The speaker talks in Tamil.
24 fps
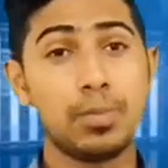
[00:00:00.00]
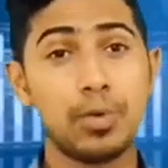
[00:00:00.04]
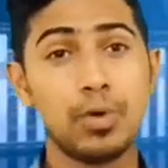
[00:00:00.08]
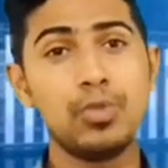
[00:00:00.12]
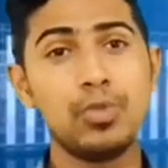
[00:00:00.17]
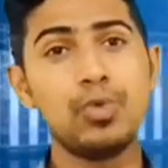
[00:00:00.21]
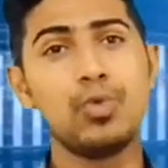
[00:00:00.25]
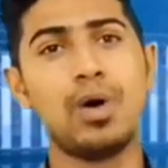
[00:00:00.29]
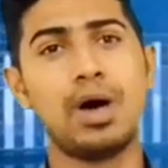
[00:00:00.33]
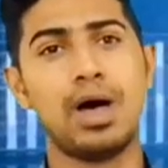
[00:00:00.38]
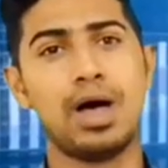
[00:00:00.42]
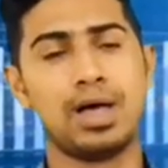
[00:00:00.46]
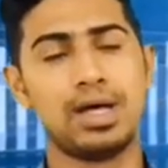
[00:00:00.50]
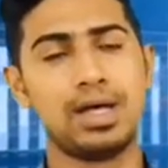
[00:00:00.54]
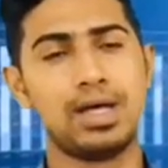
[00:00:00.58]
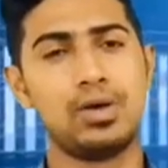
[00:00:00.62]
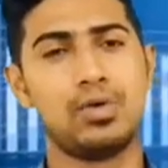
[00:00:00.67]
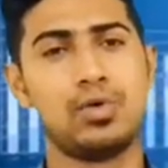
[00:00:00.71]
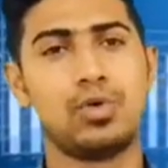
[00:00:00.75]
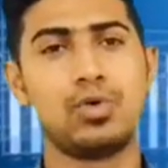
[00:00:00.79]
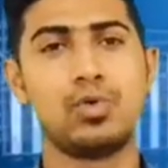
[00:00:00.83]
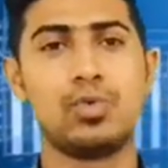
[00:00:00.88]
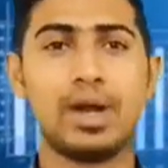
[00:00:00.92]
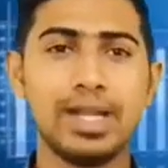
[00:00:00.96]
பொதுவாக
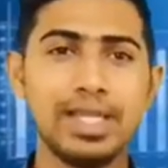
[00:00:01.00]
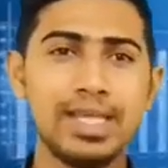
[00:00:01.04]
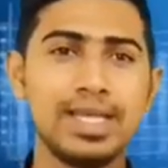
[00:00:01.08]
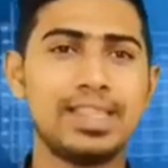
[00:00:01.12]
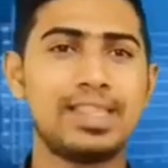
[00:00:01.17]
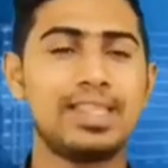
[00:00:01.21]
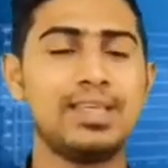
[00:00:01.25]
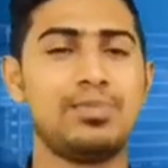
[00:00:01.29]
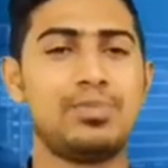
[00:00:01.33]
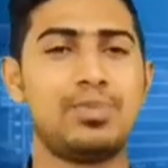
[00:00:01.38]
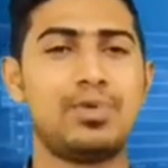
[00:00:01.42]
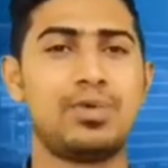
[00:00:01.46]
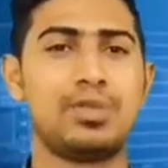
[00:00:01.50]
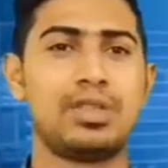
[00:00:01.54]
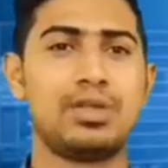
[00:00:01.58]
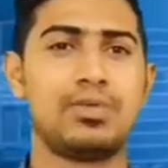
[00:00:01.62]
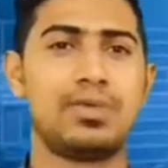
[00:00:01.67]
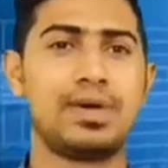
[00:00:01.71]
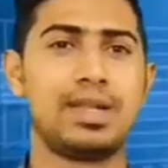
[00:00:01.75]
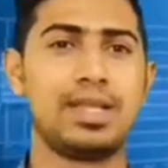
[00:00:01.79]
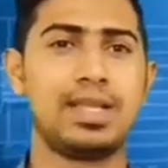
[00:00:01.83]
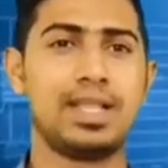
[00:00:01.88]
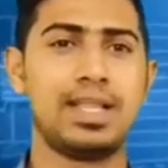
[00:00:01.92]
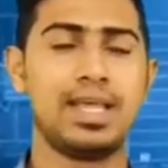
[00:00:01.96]
ஒரு வணிகத்தை பொறுத்த
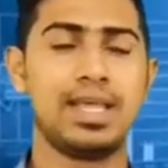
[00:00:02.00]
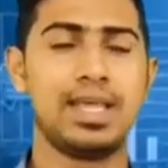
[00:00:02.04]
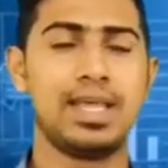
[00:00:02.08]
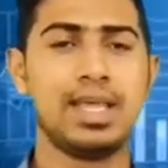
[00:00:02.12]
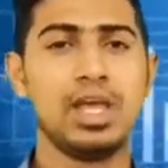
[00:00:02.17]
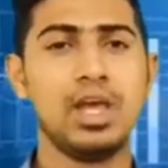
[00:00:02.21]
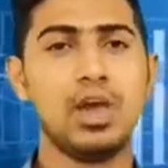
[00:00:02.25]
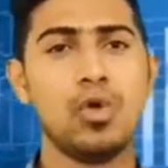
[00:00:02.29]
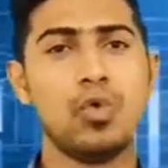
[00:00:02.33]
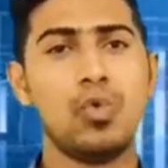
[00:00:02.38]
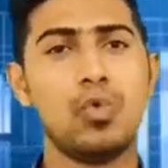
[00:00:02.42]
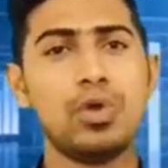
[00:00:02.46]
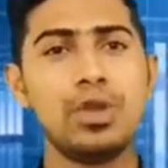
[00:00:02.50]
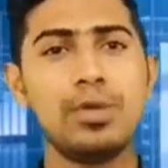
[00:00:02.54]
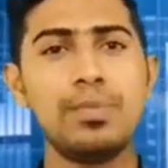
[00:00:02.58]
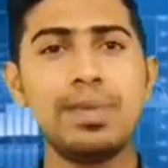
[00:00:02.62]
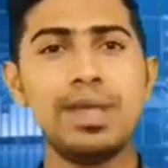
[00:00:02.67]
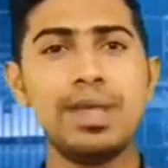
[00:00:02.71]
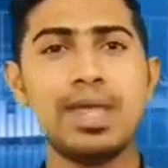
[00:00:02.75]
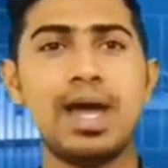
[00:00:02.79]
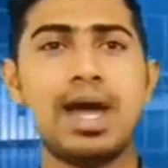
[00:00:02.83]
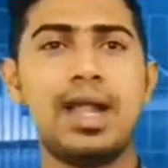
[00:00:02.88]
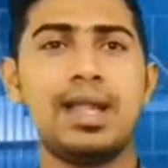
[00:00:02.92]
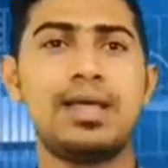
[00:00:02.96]
வரையிலே
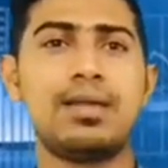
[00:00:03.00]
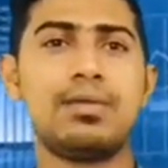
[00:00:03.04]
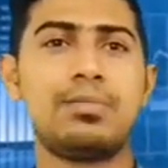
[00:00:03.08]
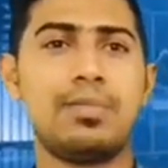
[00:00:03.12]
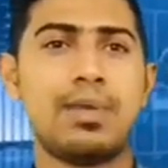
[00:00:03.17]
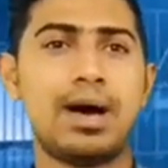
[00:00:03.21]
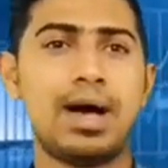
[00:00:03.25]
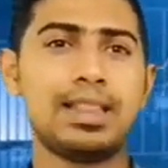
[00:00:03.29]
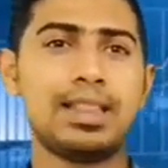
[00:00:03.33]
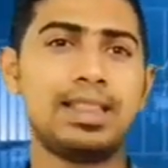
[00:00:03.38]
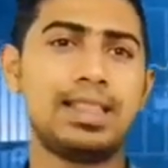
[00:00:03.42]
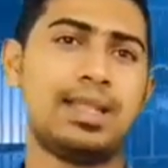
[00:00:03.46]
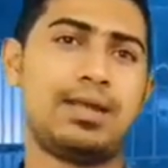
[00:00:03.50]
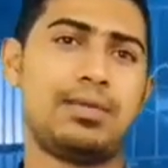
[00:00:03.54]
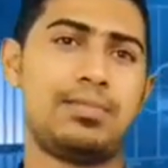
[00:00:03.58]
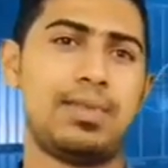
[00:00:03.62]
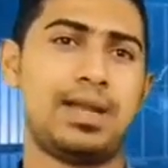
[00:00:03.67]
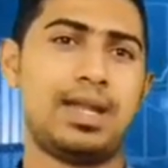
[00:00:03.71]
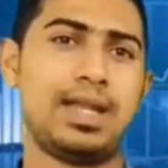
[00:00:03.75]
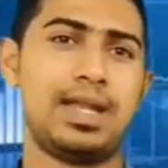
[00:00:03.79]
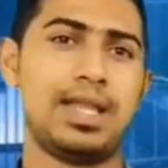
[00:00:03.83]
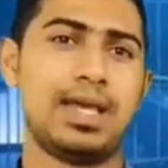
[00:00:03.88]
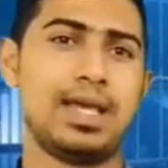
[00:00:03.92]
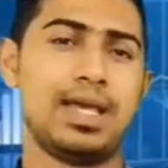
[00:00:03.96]
உரிமையாளர் மாத்திரம்
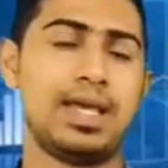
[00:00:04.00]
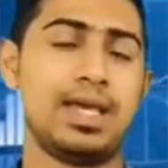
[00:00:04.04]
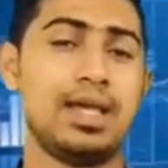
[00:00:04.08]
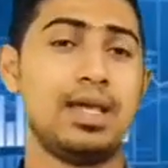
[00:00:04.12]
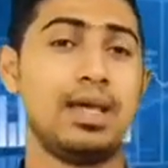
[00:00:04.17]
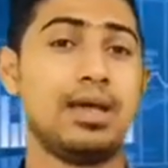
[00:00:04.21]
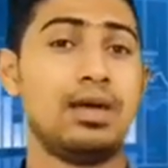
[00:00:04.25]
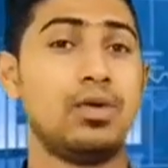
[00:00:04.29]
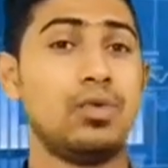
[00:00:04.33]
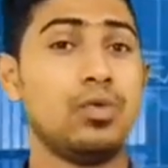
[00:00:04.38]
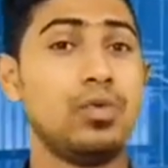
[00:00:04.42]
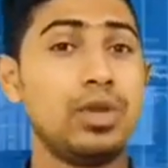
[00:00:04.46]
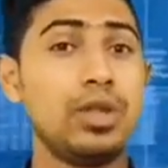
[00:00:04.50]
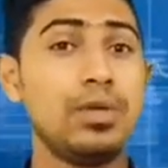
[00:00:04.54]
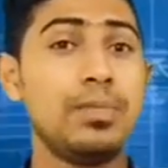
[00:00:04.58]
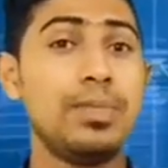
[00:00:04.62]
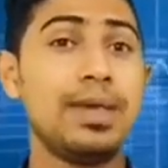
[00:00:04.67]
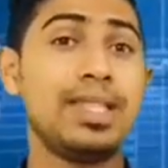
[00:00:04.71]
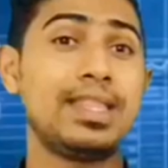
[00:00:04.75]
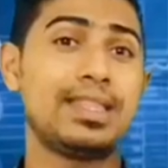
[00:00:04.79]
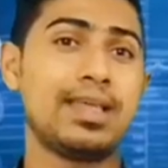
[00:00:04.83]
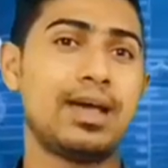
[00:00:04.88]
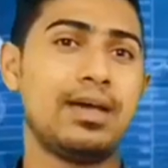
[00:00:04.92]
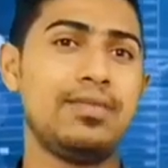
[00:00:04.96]
அல்ல
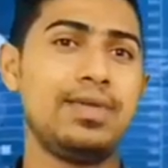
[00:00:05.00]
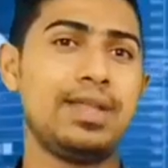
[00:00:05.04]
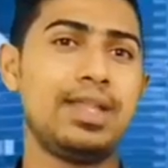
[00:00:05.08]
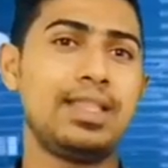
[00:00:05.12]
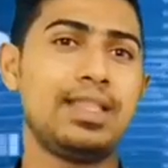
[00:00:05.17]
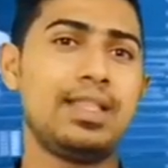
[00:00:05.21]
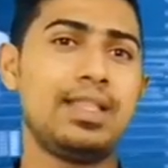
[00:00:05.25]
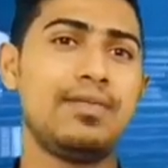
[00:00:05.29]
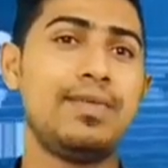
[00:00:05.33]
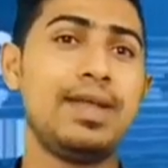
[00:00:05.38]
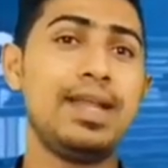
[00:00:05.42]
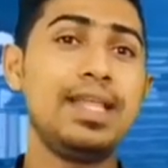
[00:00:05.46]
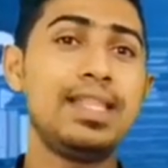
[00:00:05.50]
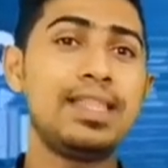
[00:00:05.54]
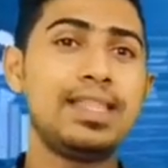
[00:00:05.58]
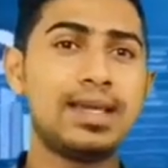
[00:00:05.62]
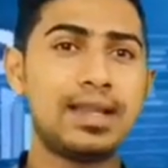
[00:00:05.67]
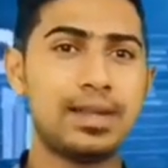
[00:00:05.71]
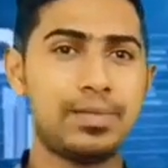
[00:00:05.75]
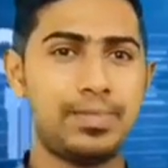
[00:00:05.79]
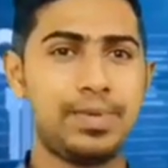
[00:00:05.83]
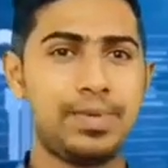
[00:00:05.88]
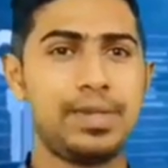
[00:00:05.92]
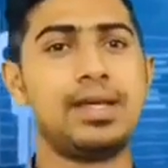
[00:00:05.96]
உரிமை தவிர்ந்த
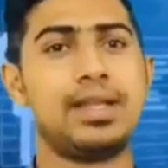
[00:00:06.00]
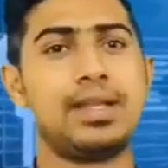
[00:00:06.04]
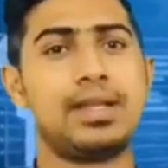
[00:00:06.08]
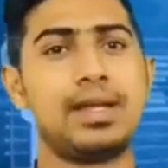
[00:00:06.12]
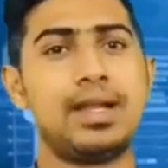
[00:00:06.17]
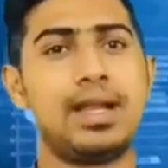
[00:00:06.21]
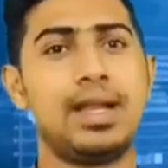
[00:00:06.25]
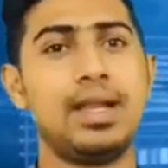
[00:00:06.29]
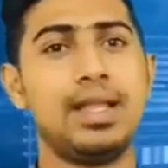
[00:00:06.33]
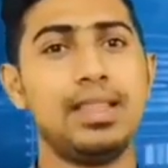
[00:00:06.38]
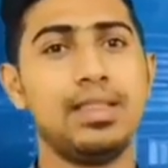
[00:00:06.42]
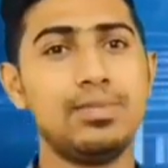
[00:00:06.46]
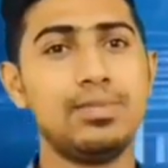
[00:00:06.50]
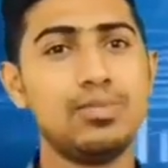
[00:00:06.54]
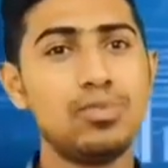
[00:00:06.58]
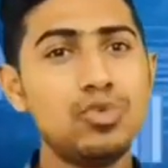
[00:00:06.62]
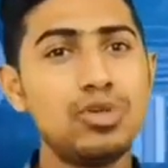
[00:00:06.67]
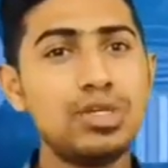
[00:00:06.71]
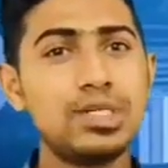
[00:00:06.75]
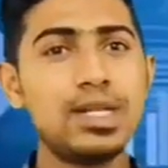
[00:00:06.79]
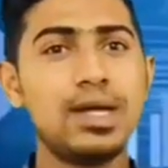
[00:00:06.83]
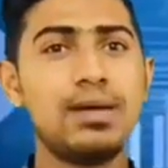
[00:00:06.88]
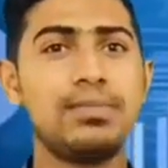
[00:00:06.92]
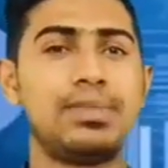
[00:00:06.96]
வெளித்தரப்பினர்கள் அல்லது
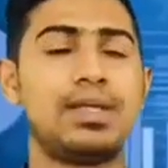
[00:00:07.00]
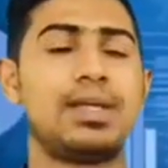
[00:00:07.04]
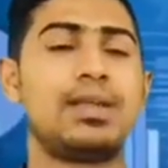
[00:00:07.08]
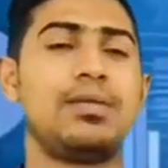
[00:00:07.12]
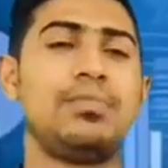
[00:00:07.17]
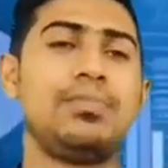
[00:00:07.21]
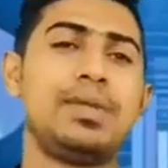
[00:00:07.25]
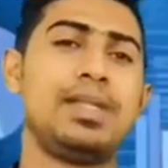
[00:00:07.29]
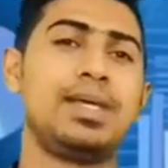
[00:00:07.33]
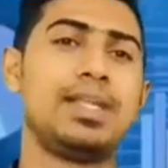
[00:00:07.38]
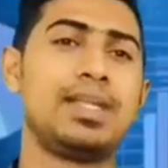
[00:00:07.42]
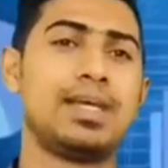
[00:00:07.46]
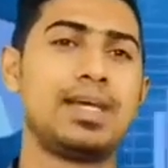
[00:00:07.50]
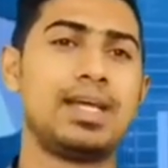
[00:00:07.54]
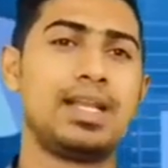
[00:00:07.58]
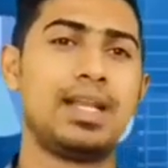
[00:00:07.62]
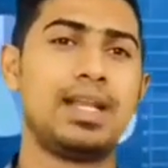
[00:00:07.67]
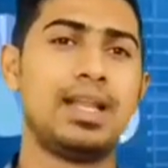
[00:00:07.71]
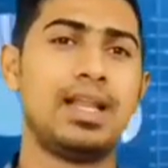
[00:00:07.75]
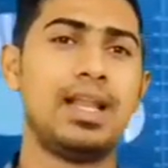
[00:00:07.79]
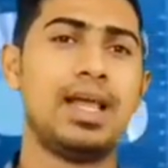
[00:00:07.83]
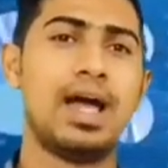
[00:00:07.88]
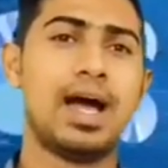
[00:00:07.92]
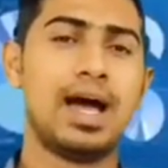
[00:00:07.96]
மூன்றாம் தரப்பினர்கள்
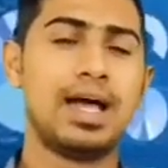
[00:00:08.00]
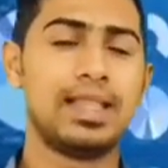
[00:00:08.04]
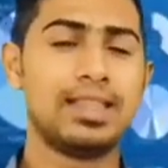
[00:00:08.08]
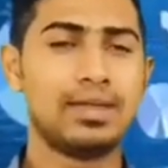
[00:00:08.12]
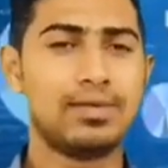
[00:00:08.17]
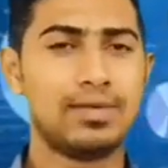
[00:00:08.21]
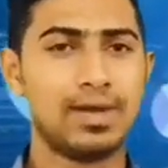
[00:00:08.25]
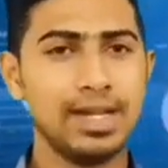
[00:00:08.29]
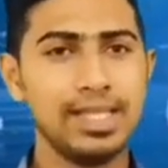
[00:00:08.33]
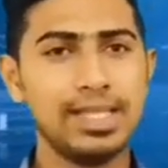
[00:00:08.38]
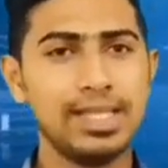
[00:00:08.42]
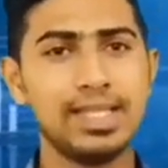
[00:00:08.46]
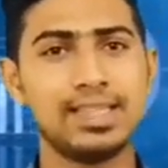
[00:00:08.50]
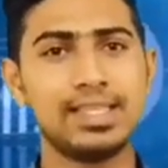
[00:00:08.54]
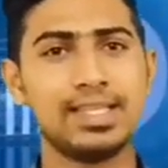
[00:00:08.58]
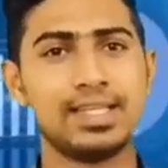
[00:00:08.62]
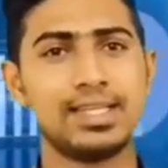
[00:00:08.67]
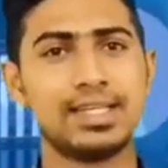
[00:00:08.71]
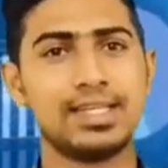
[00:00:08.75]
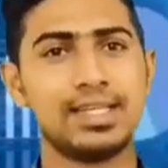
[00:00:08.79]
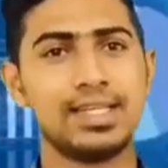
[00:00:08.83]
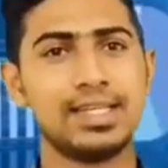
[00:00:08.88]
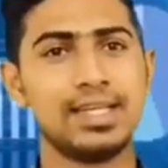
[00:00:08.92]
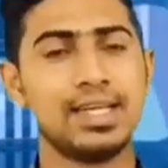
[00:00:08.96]
அந்த
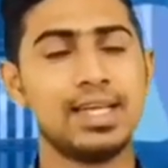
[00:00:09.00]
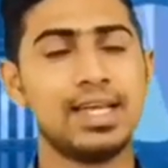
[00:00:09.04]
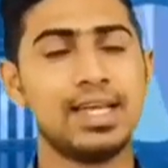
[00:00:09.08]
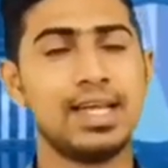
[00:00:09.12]
வணிகத்திற்கு